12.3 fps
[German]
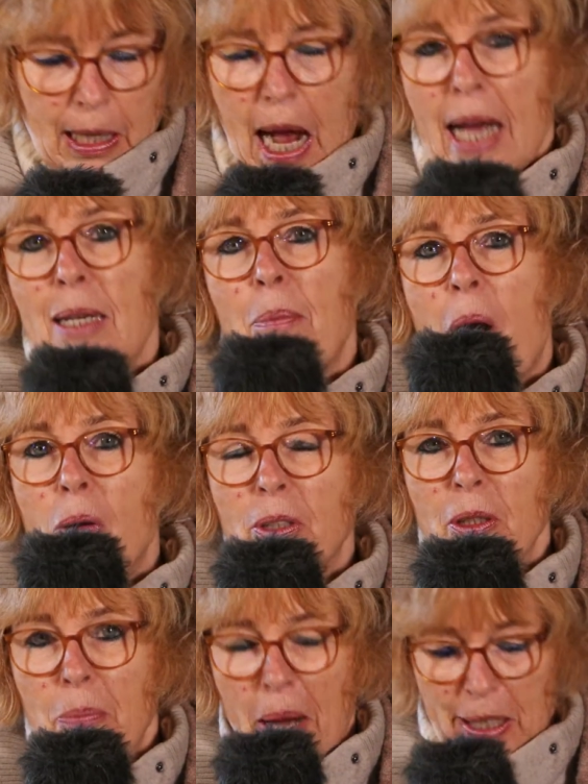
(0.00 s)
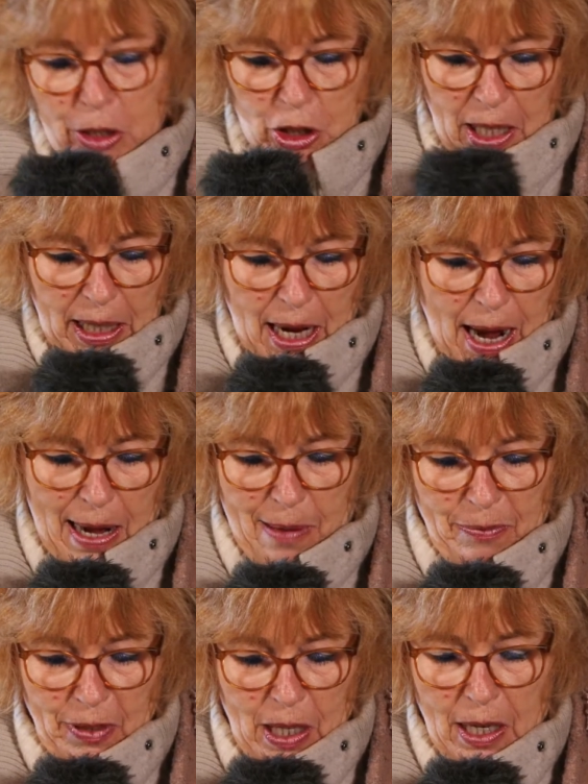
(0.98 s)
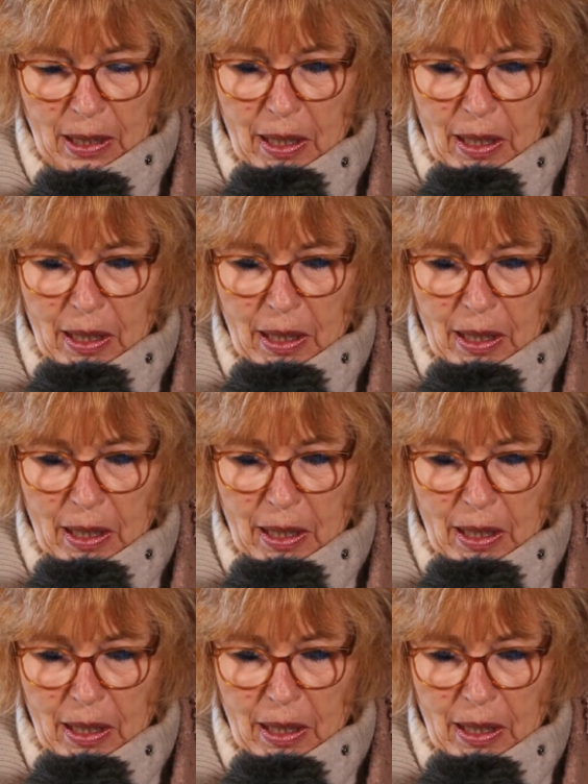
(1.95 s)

Eine Mountainbike-Strecke haben wir.